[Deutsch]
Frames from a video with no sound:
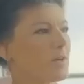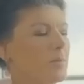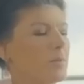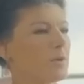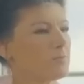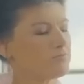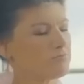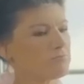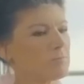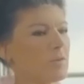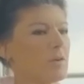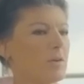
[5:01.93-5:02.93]
aber
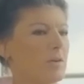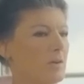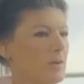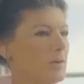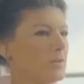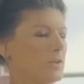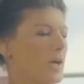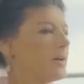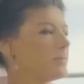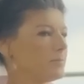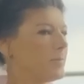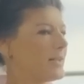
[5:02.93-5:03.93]
ja,
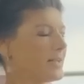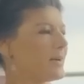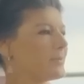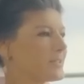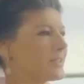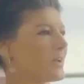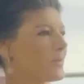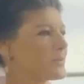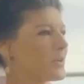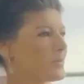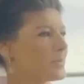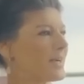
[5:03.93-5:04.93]
ein paar Namen sind, glaube
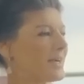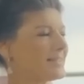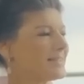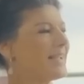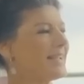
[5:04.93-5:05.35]
ich, auch bekannt.